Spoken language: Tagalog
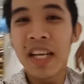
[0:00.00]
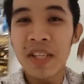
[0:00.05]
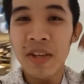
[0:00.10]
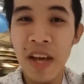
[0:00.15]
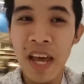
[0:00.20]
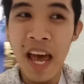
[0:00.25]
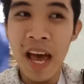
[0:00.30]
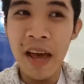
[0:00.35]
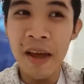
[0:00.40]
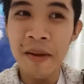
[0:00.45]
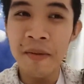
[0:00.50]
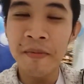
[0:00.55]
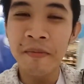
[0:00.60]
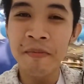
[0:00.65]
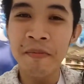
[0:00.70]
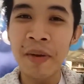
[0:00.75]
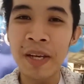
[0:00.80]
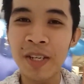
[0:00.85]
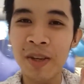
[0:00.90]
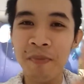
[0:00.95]
So yan,
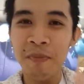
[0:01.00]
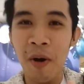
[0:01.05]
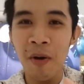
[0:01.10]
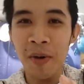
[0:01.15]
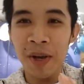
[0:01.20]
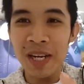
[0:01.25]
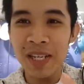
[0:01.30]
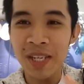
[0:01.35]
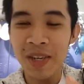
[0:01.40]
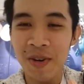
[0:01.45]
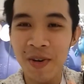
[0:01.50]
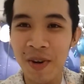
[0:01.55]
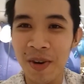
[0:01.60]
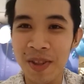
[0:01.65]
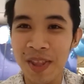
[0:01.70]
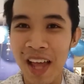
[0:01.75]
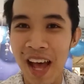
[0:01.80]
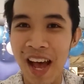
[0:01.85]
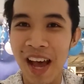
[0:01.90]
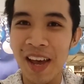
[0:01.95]
medyo pauwi na
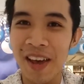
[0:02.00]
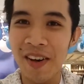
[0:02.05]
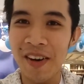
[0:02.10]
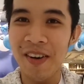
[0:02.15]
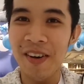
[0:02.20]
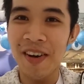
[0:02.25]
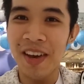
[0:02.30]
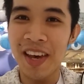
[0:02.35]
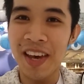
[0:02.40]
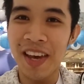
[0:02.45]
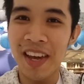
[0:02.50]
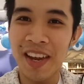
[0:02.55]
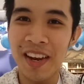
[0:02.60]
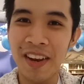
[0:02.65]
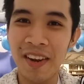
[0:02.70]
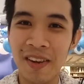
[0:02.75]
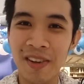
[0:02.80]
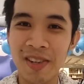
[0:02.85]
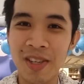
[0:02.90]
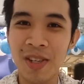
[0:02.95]
siguro tayo and
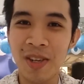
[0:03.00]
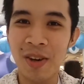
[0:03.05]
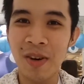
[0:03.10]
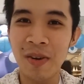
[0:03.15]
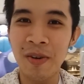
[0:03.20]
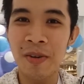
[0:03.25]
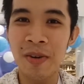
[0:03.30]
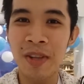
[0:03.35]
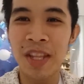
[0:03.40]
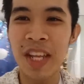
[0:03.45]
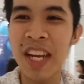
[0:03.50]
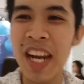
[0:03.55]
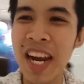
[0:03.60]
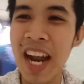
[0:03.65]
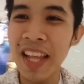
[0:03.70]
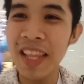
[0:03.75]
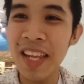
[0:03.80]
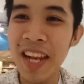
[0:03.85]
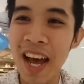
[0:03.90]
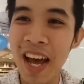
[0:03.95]
also, hindi
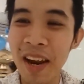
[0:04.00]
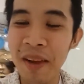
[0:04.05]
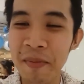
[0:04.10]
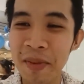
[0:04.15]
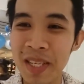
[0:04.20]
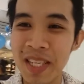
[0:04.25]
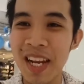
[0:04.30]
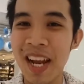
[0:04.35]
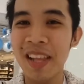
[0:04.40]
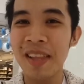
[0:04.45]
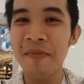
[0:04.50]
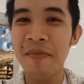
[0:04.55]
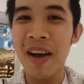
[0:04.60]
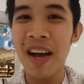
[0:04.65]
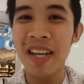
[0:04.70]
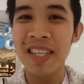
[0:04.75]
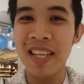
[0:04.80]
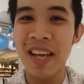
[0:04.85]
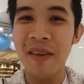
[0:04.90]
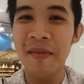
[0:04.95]
na natin nahanap isa natin
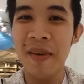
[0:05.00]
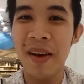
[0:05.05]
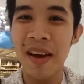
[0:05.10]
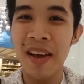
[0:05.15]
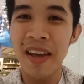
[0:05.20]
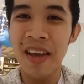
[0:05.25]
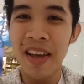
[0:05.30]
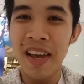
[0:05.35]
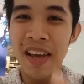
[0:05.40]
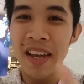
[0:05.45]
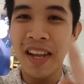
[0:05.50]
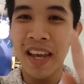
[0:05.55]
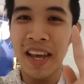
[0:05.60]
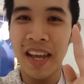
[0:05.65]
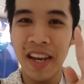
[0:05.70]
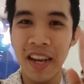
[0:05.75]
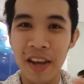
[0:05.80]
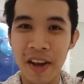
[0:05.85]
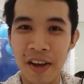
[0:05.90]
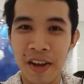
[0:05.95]
kasama.
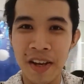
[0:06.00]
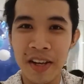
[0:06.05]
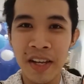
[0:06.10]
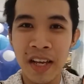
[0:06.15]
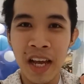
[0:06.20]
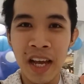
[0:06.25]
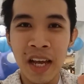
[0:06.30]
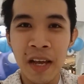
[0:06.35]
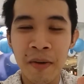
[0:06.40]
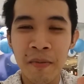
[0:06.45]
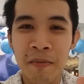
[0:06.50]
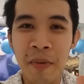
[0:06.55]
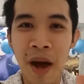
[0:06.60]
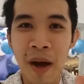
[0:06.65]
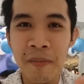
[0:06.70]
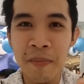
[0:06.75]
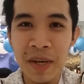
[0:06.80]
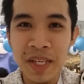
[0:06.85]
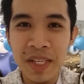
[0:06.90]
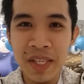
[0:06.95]
And ayan, baka
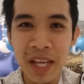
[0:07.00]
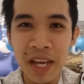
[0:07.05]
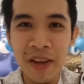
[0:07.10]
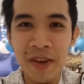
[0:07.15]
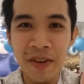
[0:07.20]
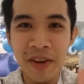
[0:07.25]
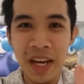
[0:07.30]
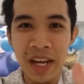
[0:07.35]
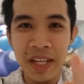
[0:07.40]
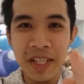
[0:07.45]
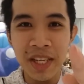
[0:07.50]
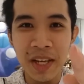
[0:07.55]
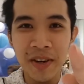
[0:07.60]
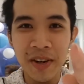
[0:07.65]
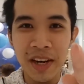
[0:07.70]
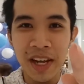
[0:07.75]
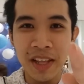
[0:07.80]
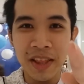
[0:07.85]
bus na yung next ano